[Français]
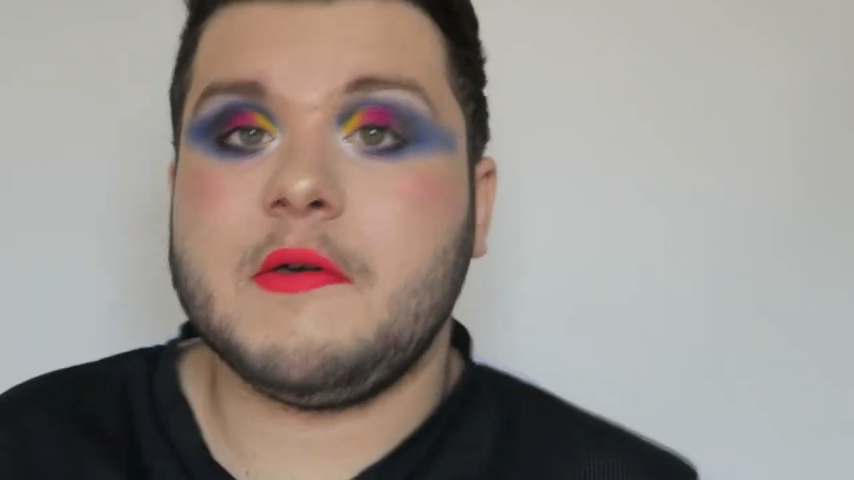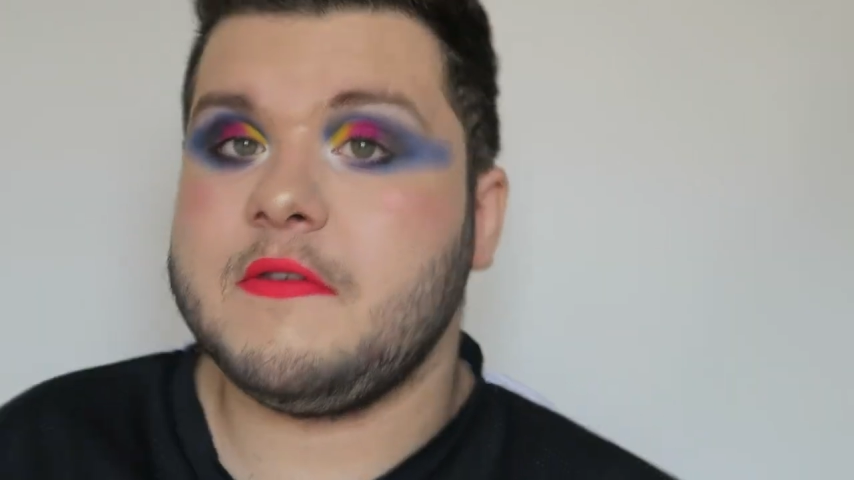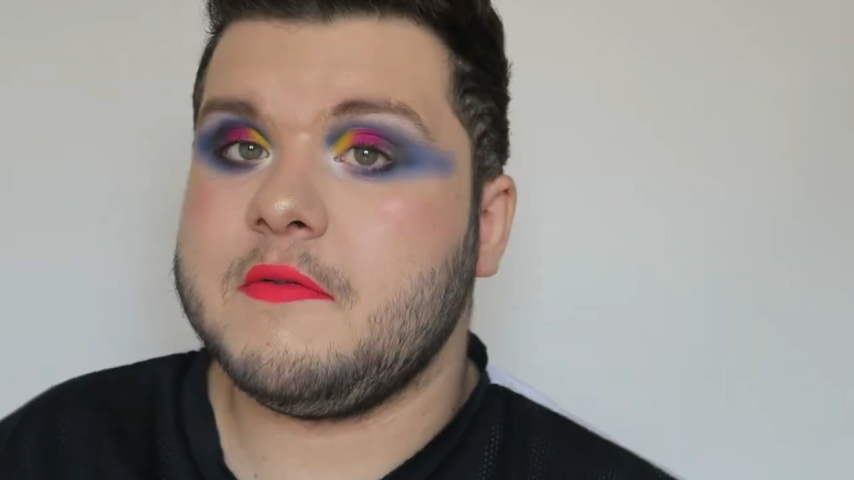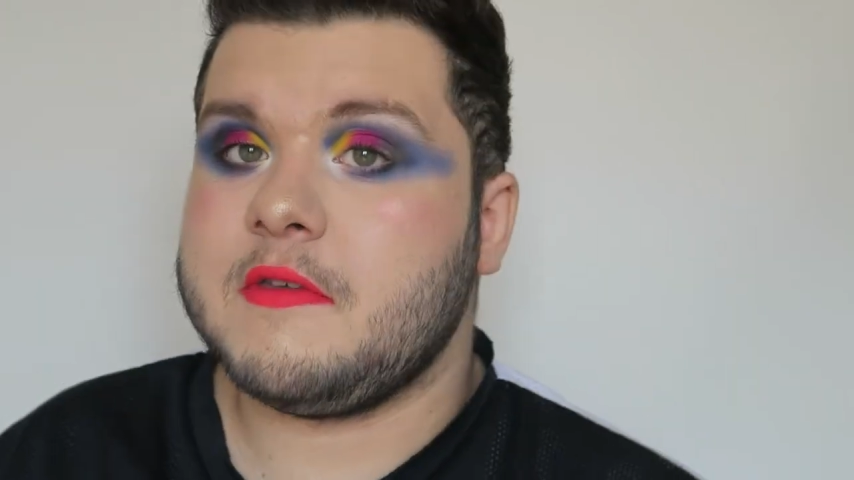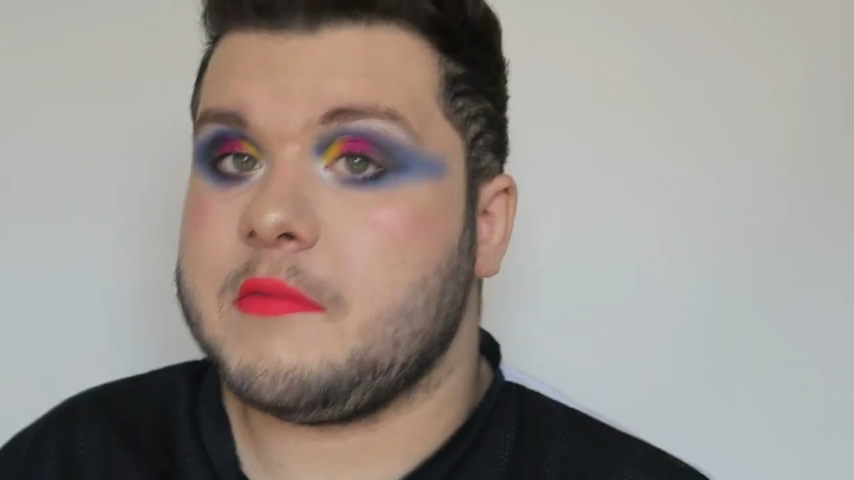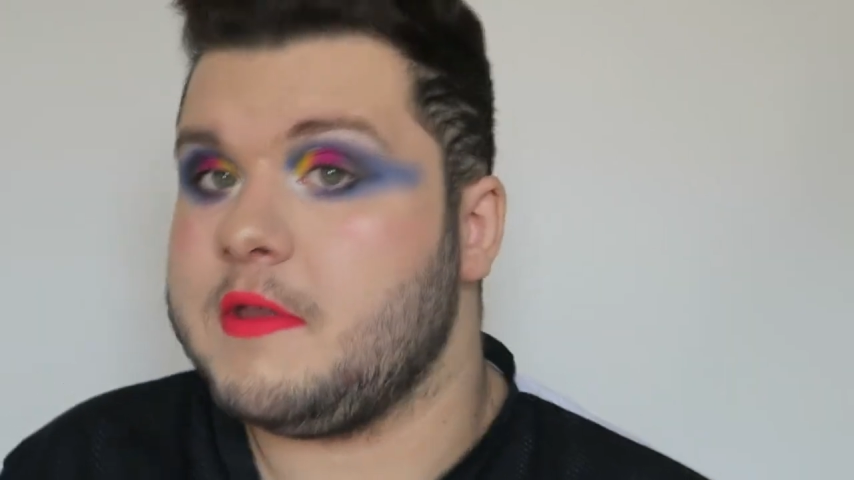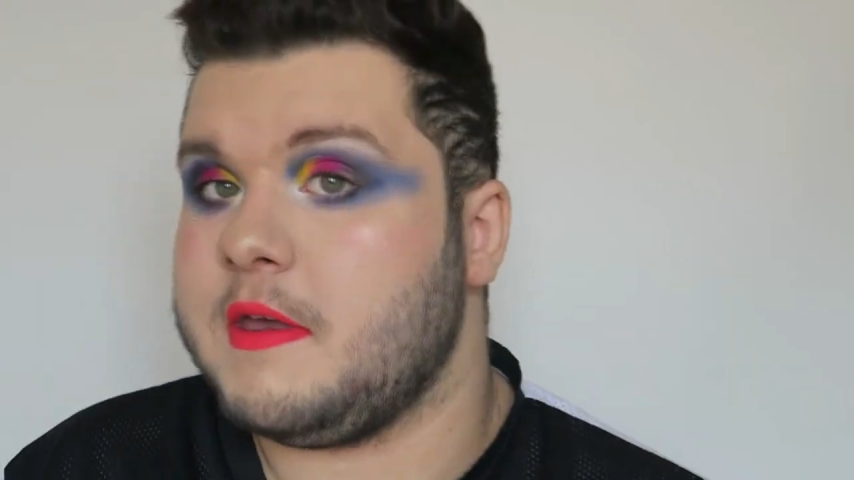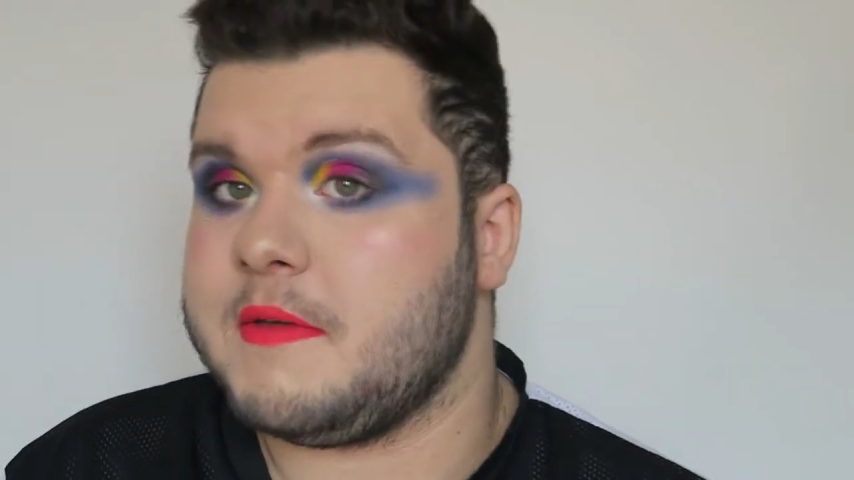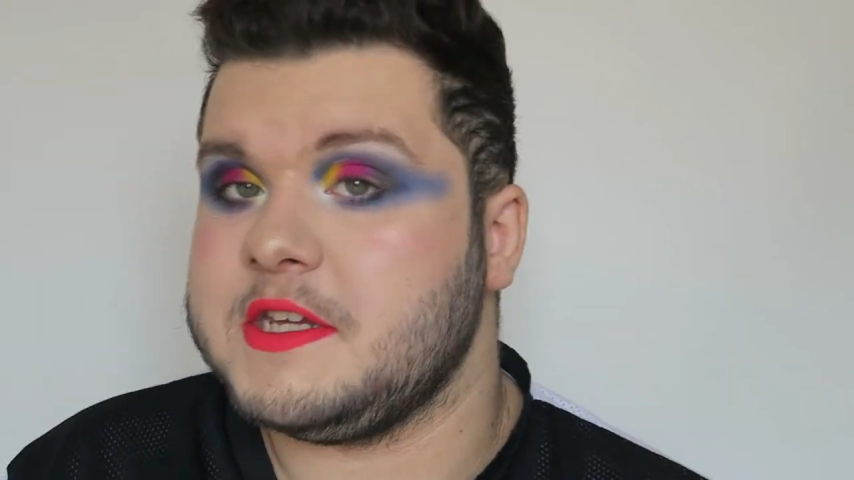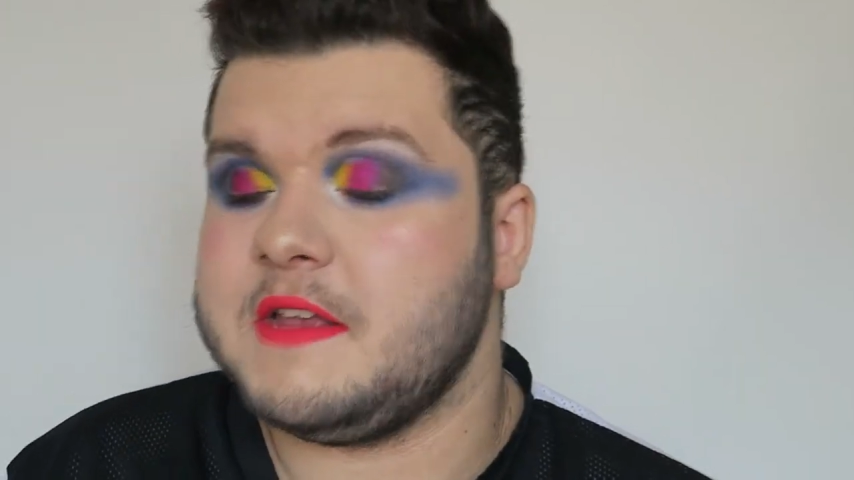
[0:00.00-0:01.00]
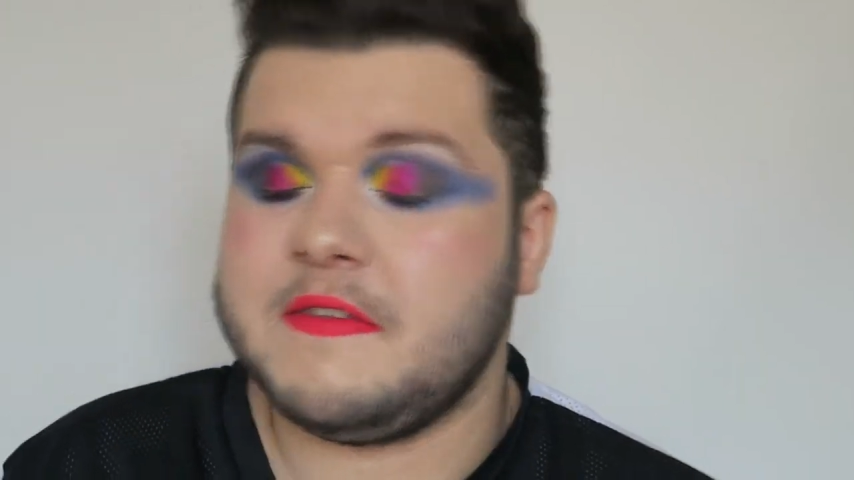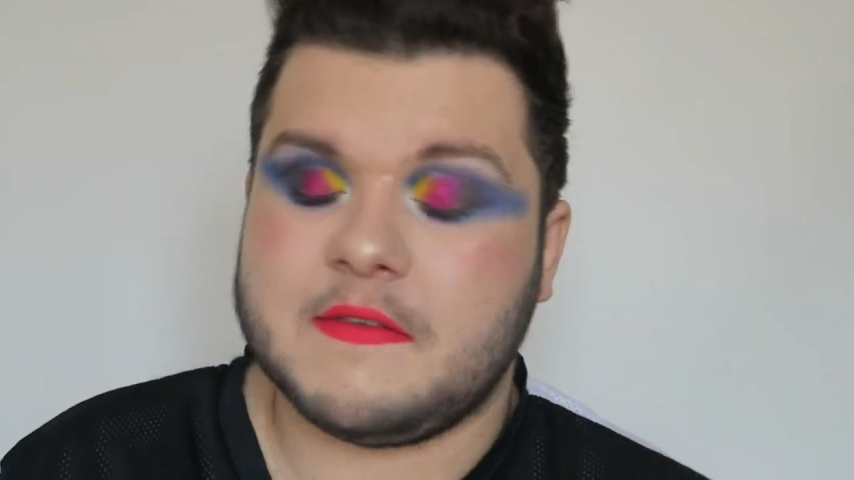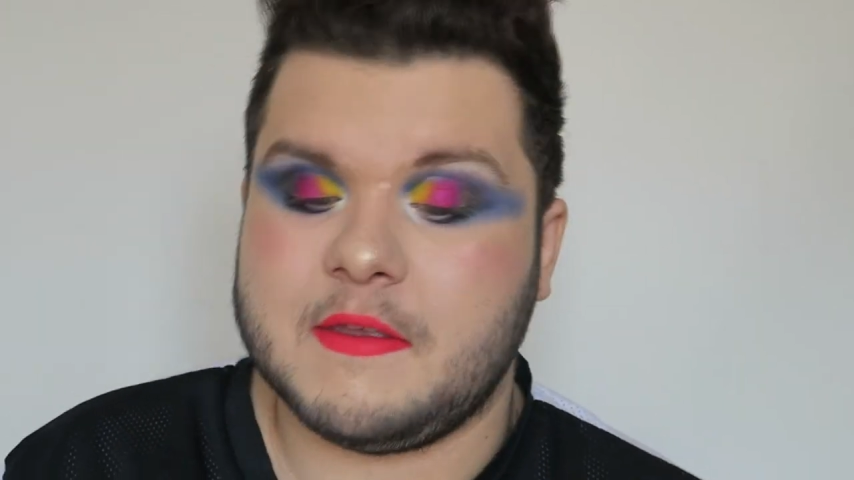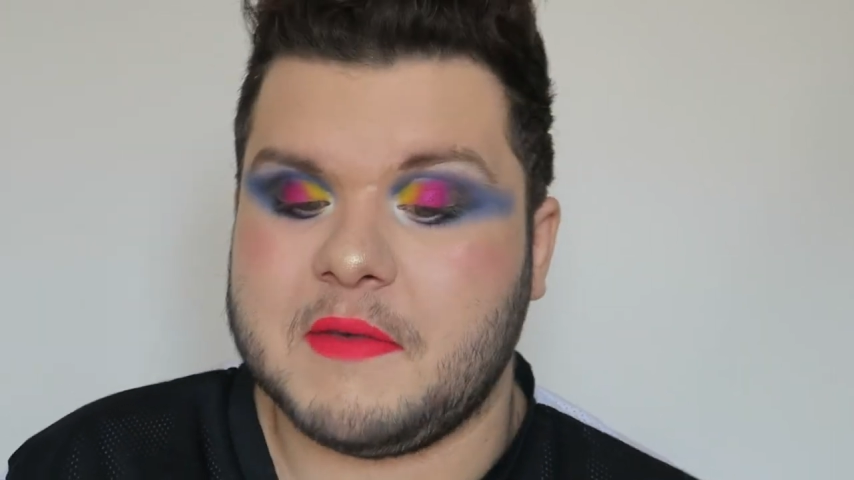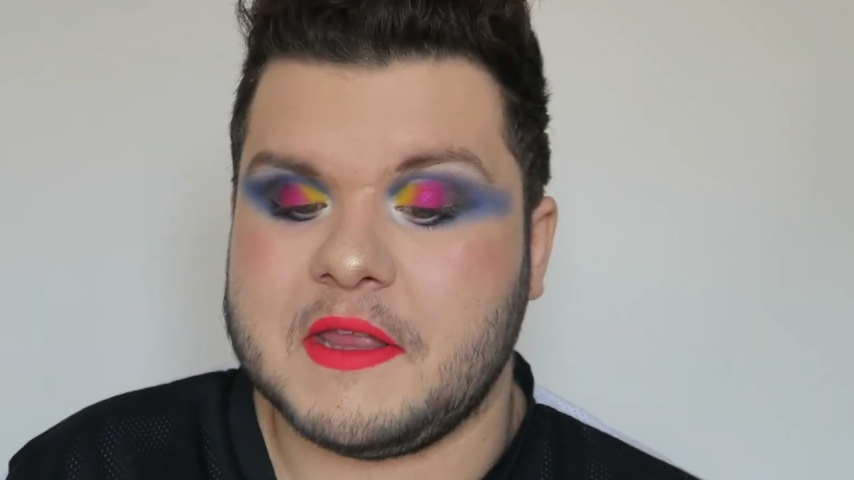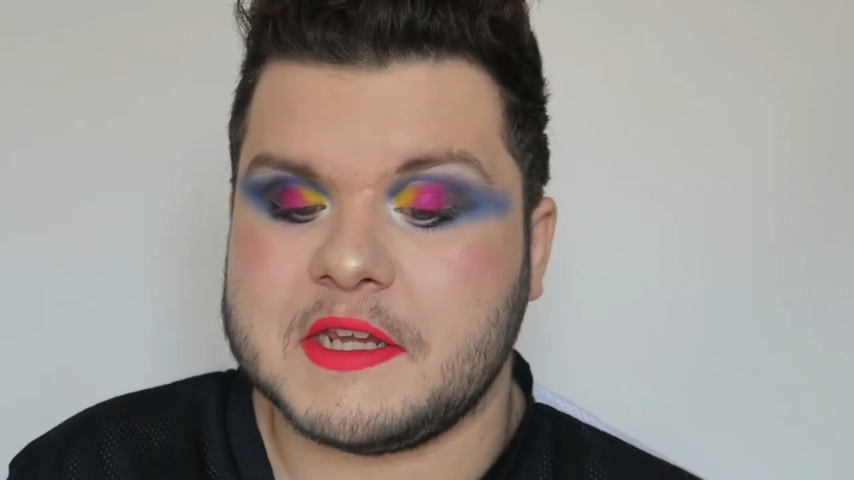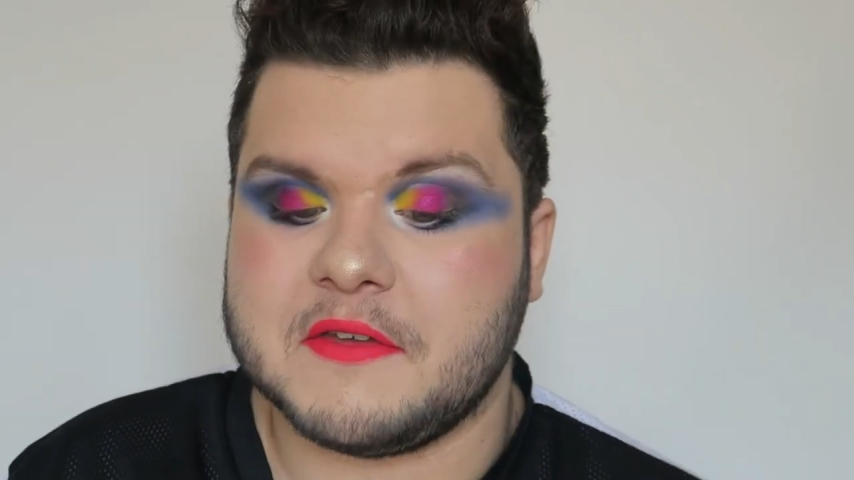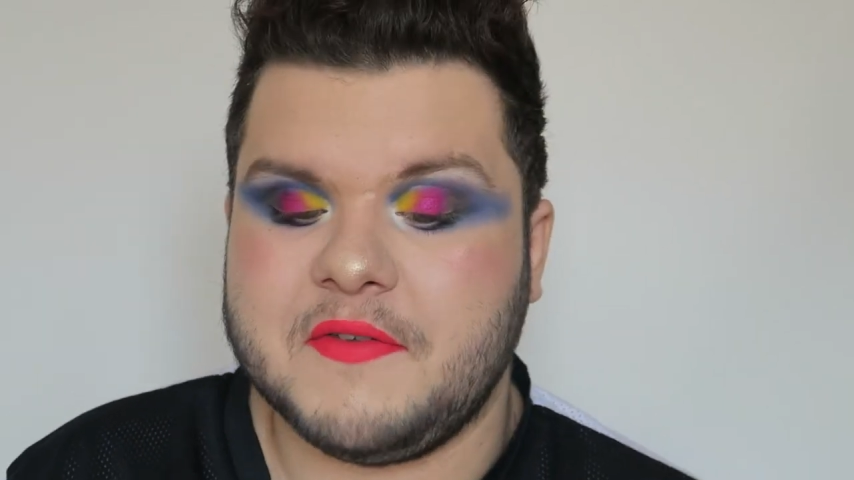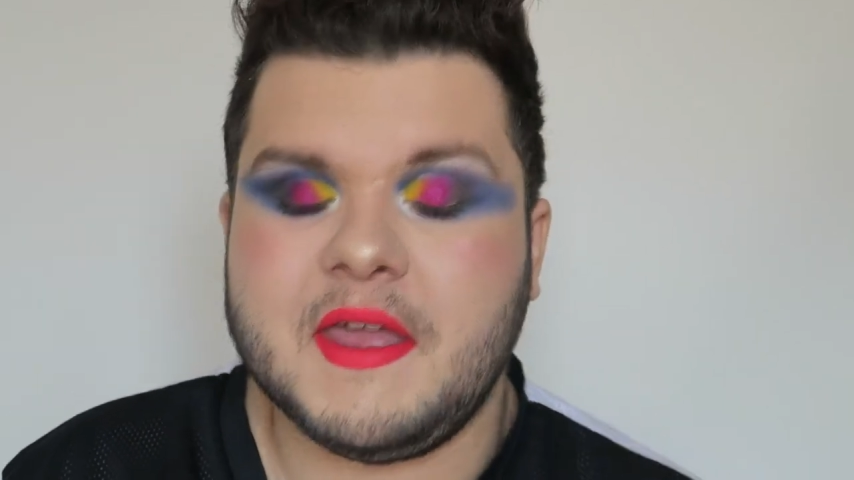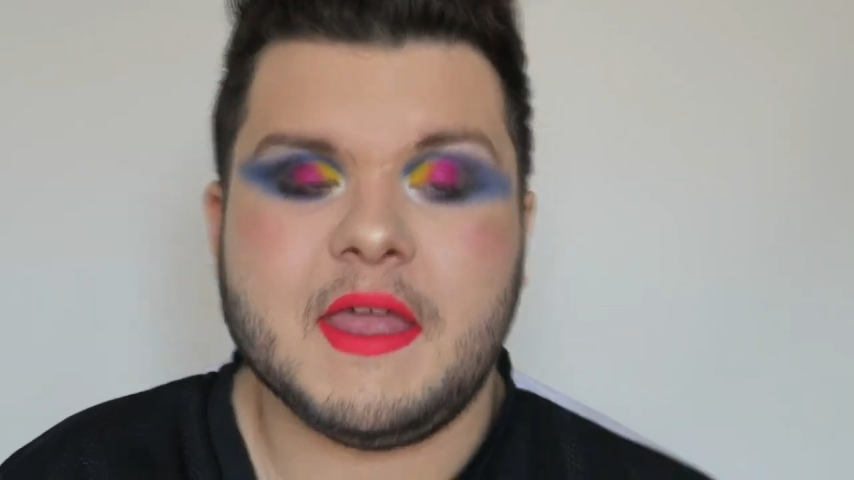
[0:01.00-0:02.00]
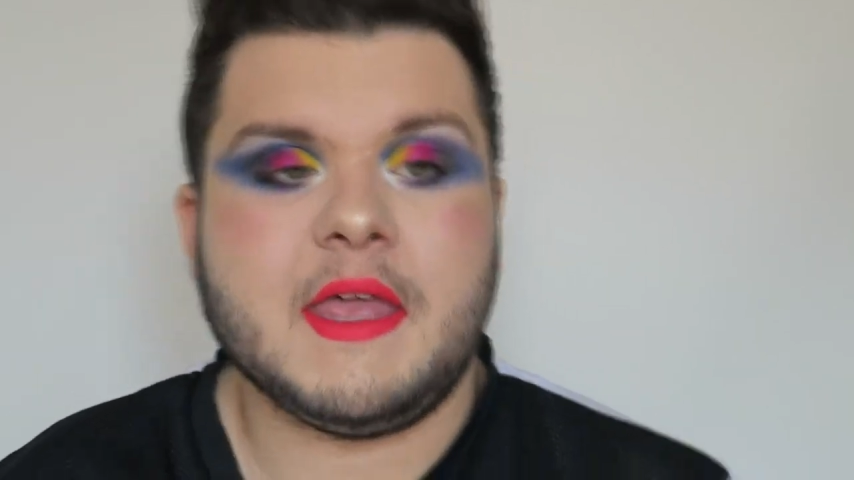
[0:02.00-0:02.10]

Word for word: pas aussi à vous abonner à ma chaîne si ce n'est pas déjà fait.